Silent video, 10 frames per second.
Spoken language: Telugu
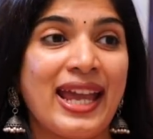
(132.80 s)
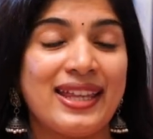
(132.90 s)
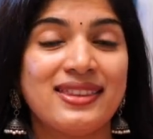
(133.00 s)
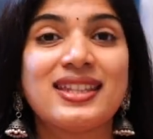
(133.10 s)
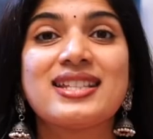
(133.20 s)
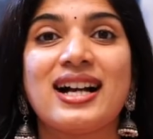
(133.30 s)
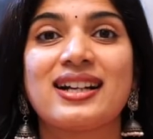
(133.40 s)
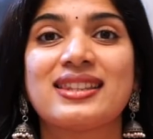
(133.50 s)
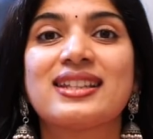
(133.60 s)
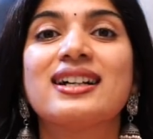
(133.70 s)
ఎంత
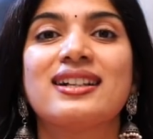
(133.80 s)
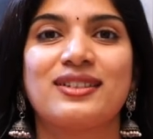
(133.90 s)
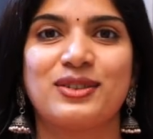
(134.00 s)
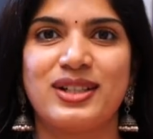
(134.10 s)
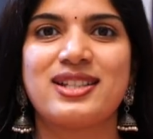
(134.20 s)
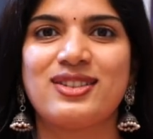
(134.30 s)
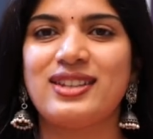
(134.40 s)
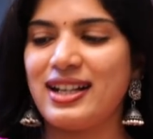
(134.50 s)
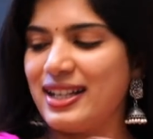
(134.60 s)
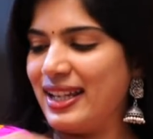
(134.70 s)
జాగ్రత్తగా
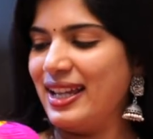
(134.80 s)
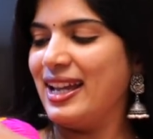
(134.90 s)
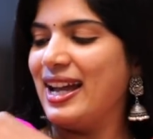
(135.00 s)
కుట్టిస్తుందంటే